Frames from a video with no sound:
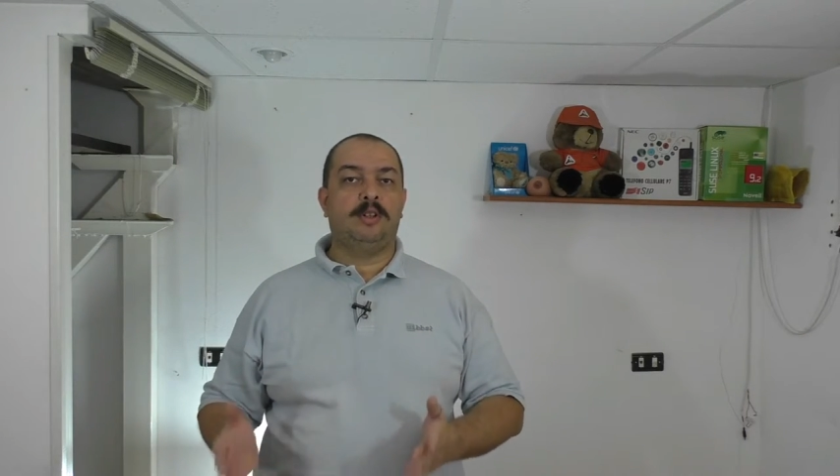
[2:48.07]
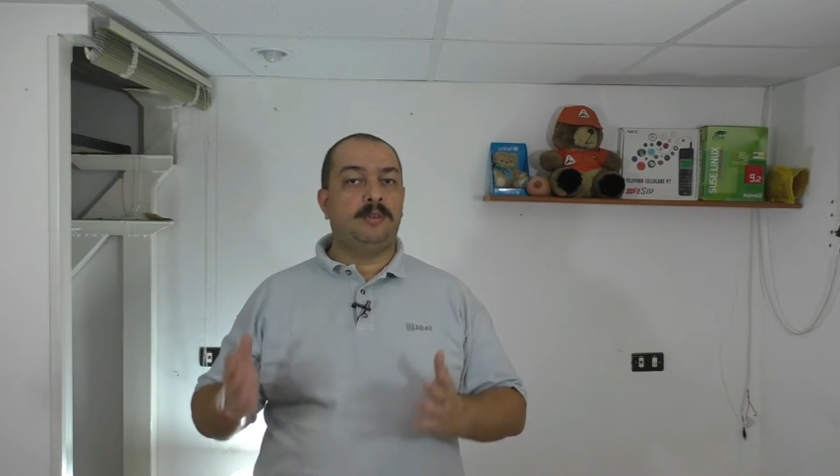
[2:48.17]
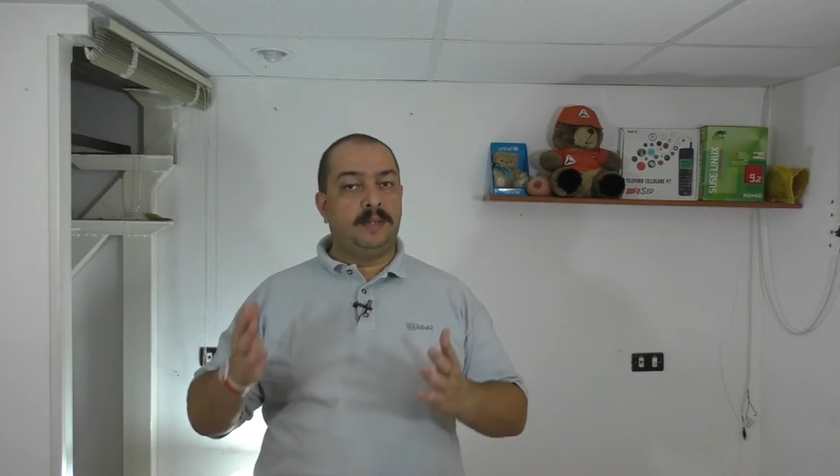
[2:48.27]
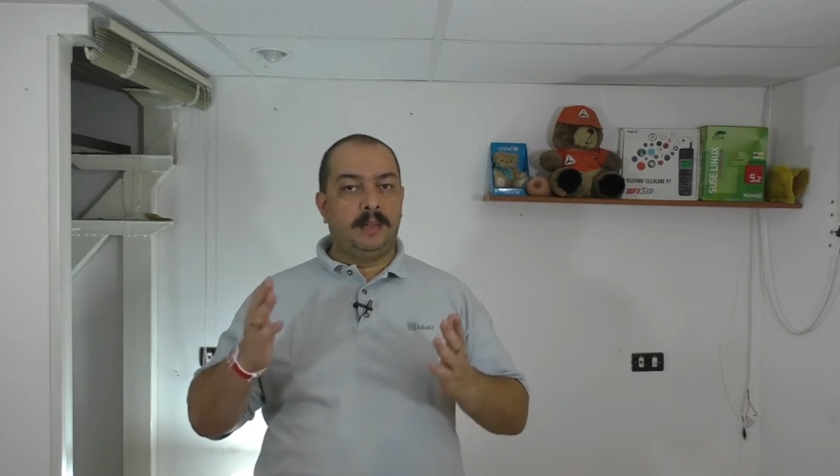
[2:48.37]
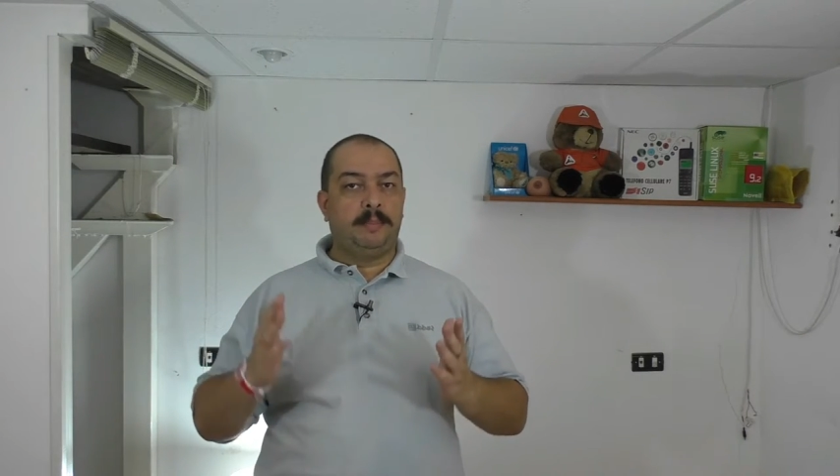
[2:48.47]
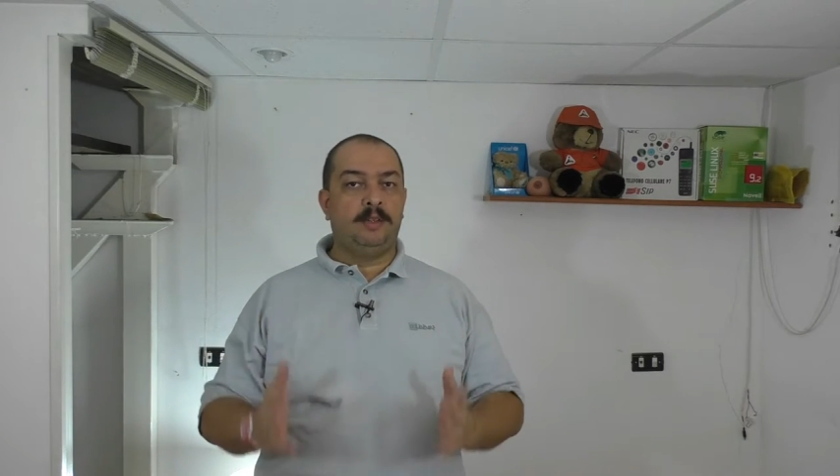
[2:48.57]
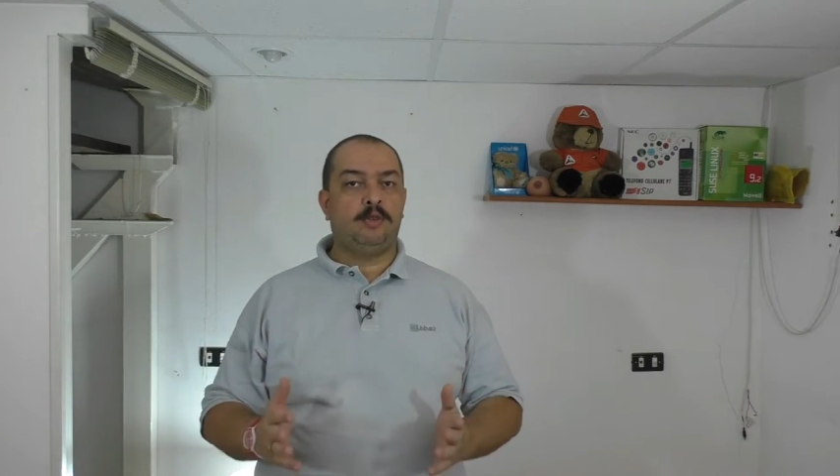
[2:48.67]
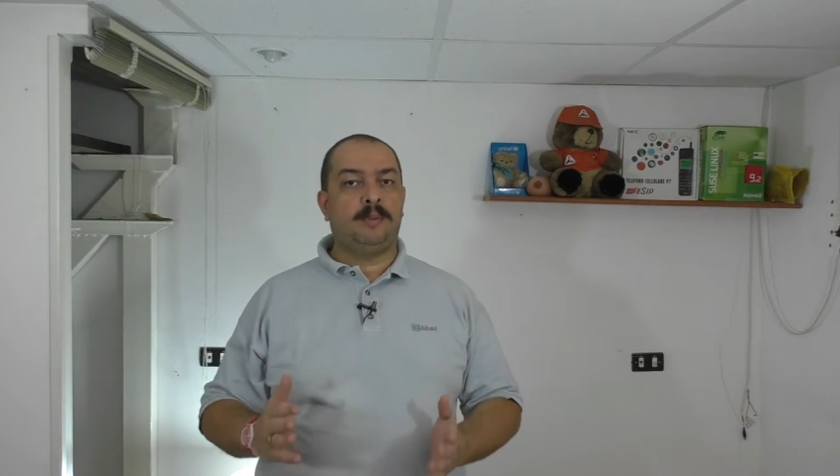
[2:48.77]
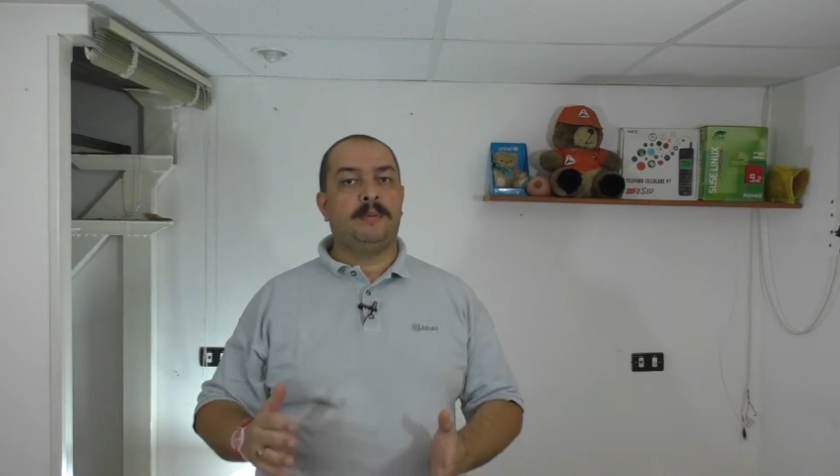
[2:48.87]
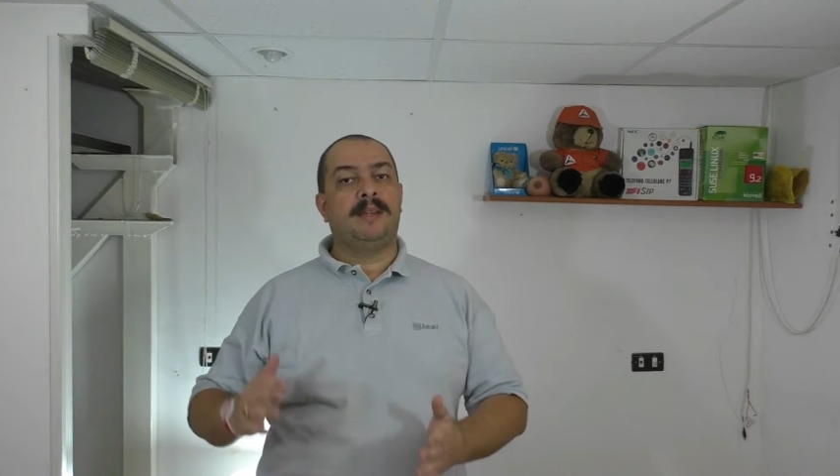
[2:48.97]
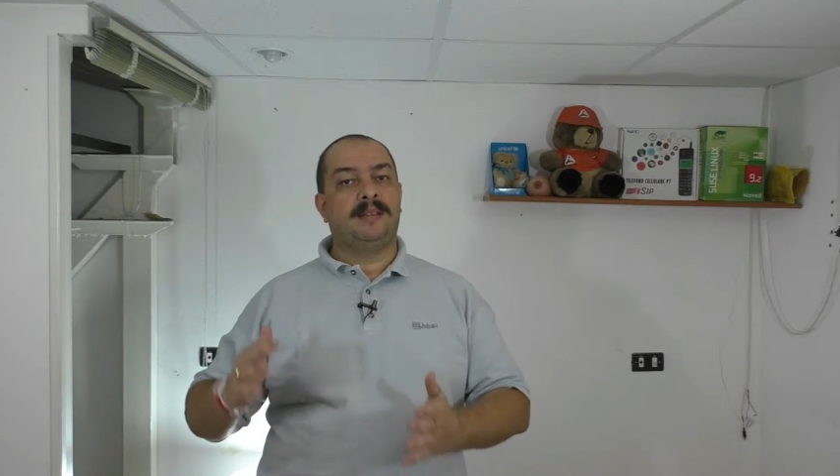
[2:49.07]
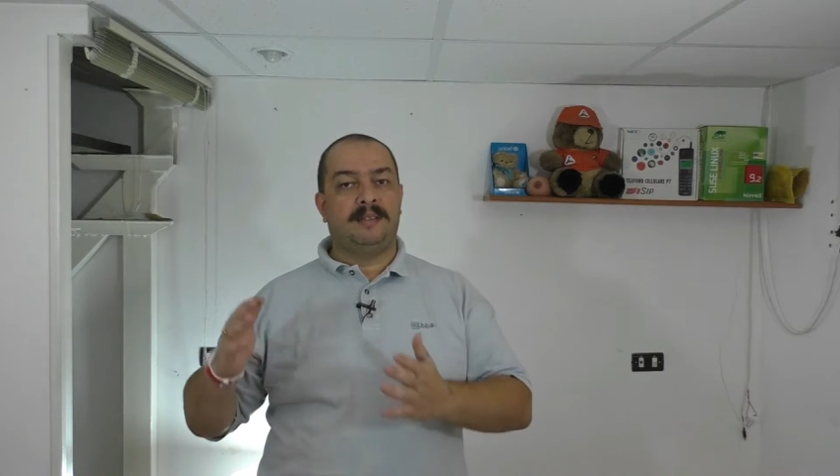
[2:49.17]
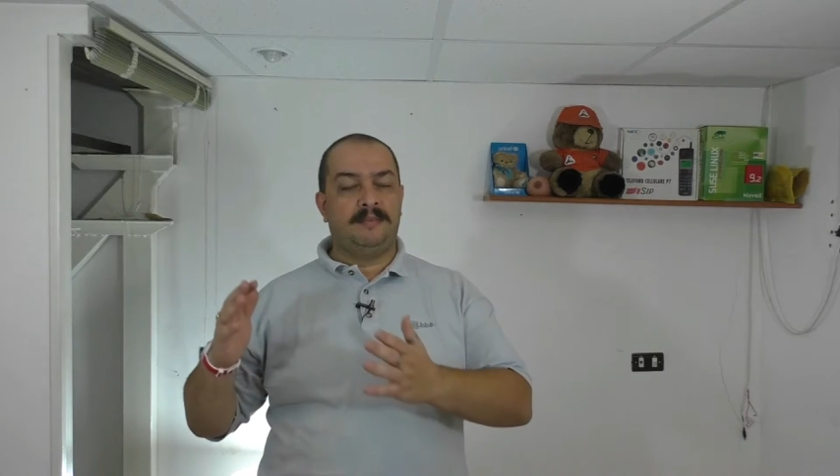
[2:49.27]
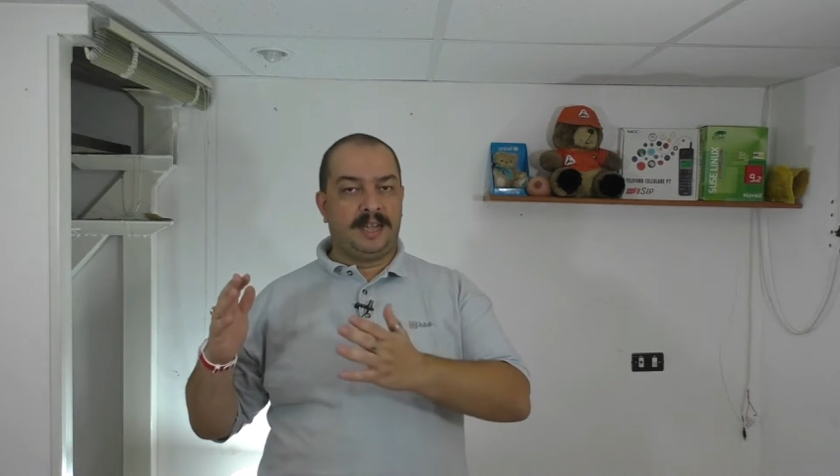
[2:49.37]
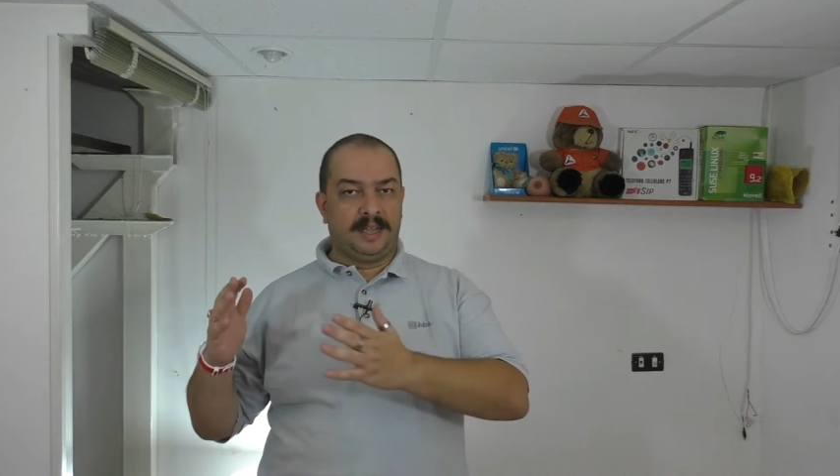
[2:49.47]
civile
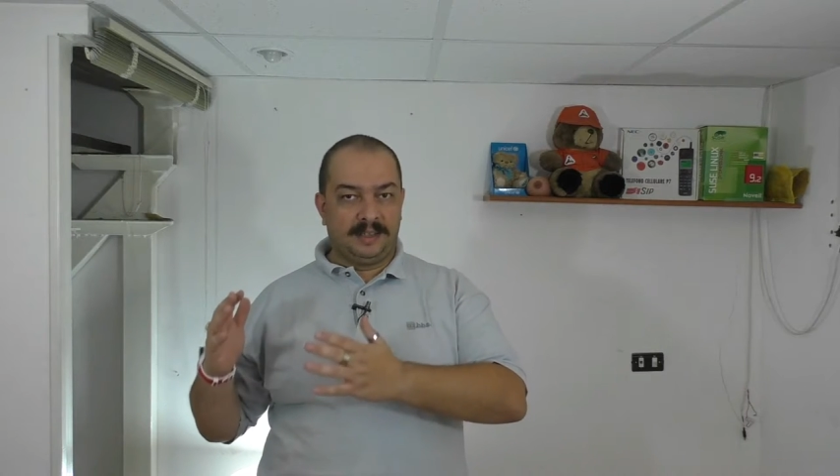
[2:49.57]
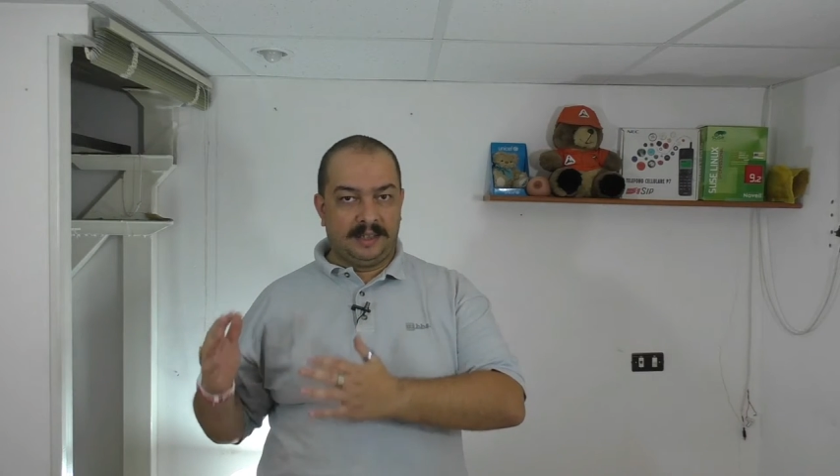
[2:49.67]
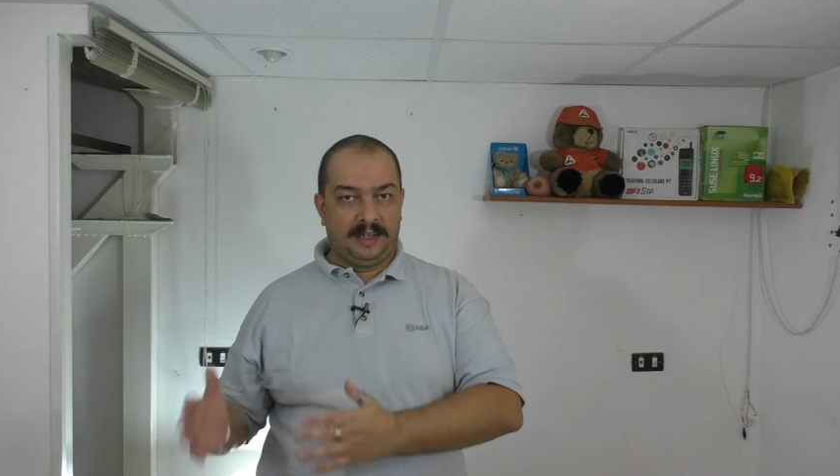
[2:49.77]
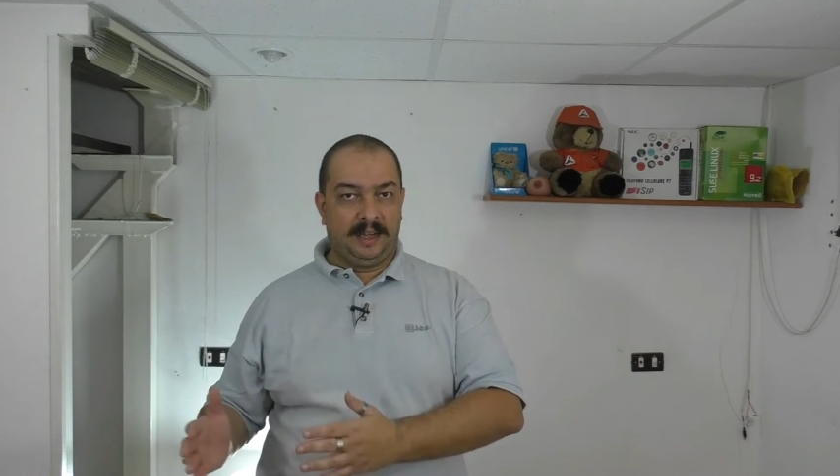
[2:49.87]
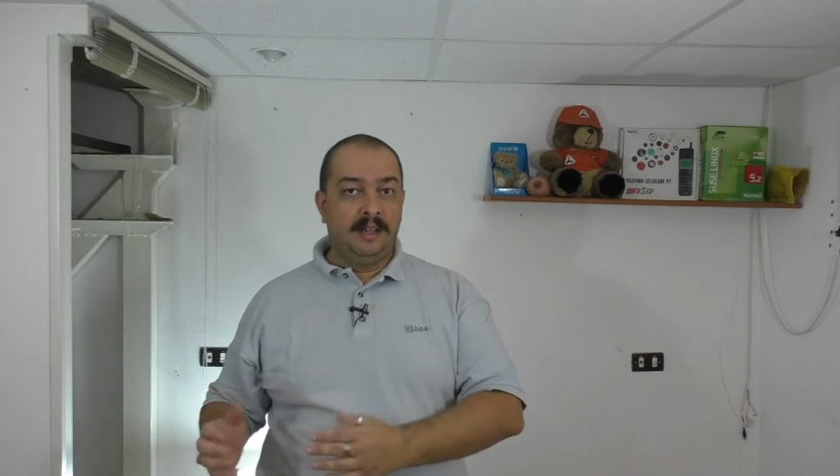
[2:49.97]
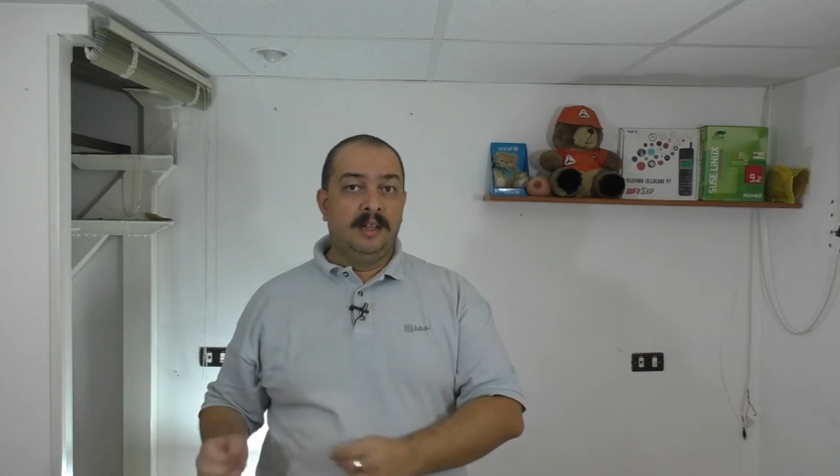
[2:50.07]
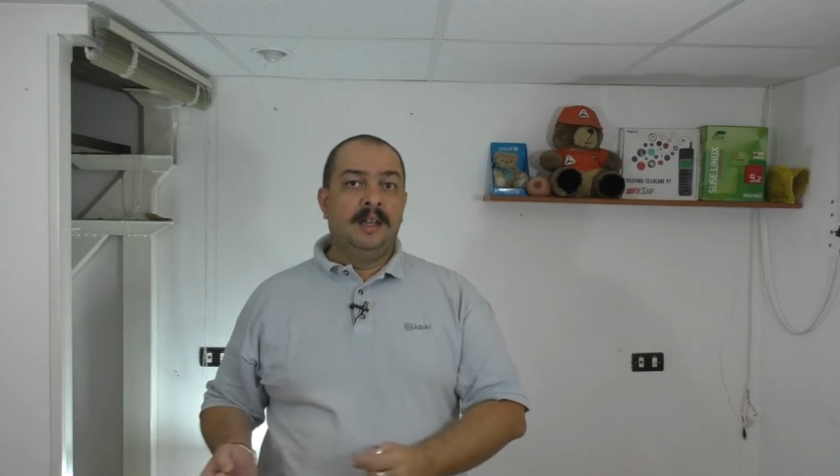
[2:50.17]
principalmente viene da lì.